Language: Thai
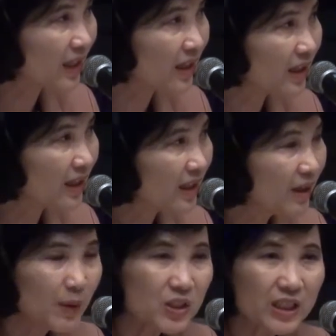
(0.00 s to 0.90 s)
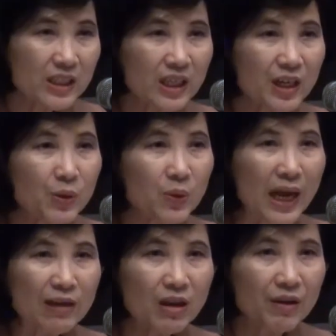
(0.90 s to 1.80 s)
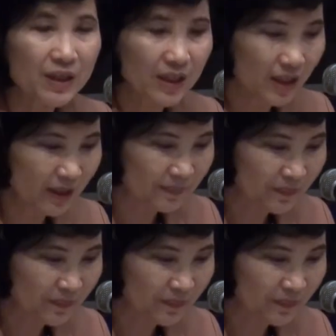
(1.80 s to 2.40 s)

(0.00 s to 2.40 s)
นะคะเพราะฉะนั้นถ้าดูแล้วตอนนี้